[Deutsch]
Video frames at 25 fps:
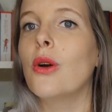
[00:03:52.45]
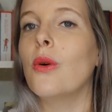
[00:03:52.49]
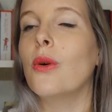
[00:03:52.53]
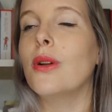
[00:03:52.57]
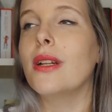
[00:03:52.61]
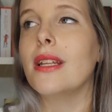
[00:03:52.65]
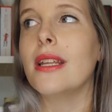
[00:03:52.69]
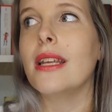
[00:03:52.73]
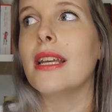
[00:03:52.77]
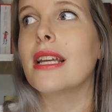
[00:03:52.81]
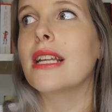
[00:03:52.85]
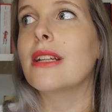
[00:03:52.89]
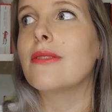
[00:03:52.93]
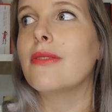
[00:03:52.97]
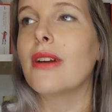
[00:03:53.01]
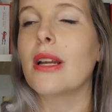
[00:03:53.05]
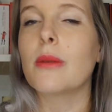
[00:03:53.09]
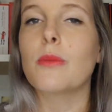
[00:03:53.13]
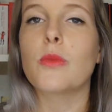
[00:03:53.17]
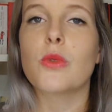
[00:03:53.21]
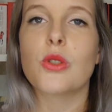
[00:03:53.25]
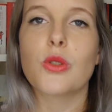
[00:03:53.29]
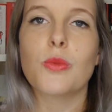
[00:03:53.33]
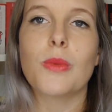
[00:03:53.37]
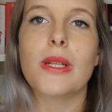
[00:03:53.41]
und
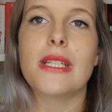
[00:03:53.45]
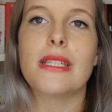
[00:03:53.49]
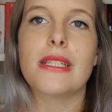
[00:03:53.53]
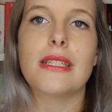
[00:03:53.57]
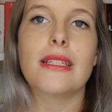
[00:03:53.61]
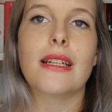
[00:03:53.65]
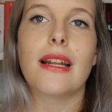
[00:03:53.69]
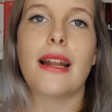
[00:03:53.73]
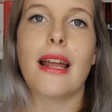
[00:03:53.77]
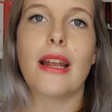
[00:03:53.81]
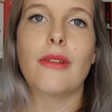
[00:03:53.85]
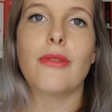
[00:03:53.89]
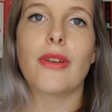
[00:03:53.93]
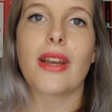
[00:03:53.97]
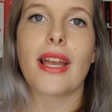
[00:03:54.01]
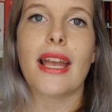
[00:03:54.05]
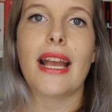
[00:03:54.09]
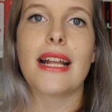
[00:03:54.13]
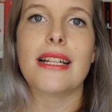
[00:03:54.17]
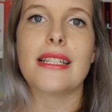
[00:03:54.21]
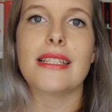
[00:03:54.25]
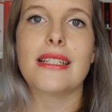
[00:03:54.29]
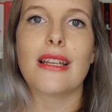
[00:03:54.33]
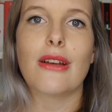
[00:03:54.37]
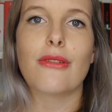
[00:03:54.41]
irgendwann muss man sich dann einfach
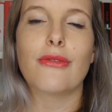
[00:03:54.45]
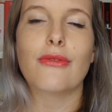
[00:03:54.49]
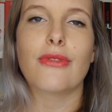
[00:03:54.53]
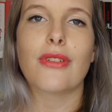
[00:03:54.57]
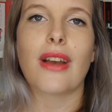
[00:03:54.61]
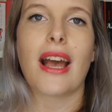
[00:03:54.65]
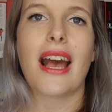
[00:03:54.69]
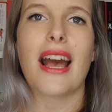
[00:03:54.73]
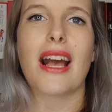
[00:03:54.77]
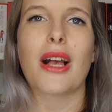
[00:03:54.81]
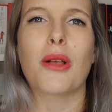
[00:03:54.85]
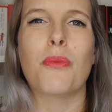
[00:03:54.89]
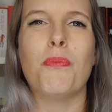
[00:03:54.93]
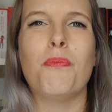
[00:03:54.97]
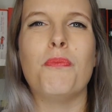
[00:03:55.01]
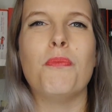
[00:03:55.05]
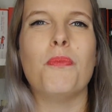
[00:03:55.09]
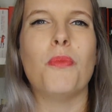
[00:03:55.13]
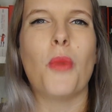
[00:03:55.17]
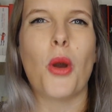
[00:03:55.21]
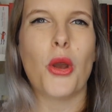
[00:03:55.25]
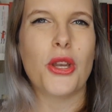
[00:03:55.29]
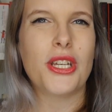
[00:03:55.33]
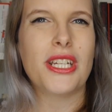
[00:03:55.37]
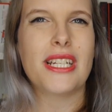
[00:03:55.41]
ernsthaft
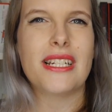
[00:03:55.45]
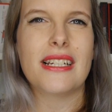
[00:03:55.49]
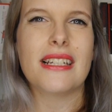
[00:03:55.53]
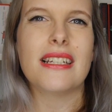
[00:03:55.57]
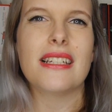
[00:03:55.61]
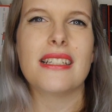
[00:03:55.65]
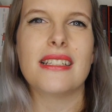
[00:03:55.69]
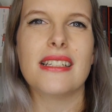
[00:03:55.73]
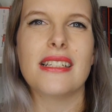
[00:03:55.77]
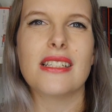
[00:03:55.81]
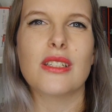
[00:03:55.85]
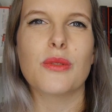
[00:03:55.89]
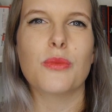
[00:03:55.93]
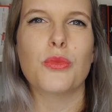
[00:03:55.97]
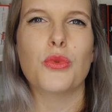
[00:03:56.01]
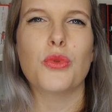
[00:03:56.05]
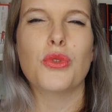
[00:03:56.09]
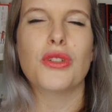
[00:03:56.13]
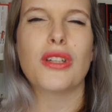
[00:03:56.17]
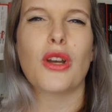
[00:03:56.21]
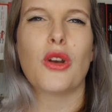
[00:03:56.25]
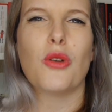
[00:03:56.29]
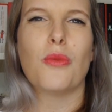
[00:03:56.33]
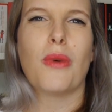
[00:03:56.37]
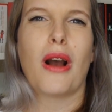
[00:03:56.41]
fragen, möchte ich diese
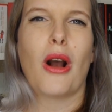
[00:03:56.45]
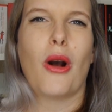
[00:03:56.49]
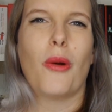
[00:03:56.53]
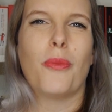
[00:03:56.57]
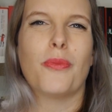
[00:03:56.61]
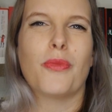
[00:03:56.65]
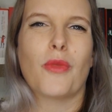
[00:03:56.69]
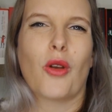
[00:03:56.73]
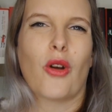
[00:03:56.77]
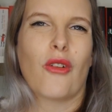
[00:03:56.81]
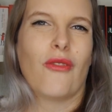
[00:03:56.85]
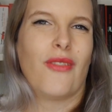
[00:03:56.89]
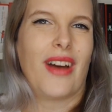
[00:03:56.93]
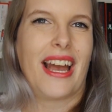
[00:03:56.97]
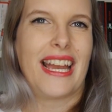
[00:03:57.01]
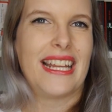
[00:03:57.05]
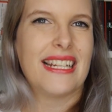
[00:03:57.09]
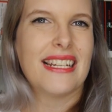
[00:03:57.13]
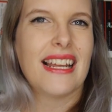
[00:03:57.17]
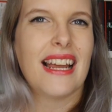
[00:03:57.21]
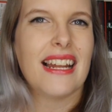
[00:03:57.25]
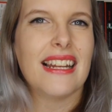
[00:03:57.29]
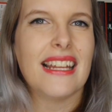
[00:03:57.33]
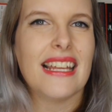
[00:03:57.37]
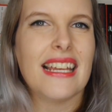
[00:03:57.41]
Bücher überhaupt noch
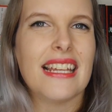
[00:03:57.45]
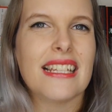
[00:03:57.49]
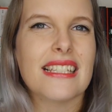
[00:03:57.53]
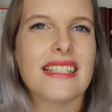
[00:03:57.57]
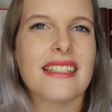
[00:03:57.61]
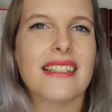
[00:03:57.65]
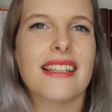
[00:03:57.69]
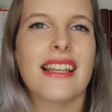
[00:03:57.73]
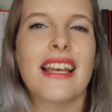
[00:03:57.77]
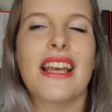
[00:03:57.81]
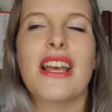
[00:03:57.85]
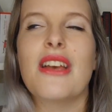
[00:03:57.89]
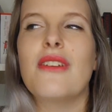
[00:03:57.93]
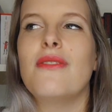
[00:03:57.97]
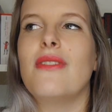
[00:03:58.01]
weiterlesen,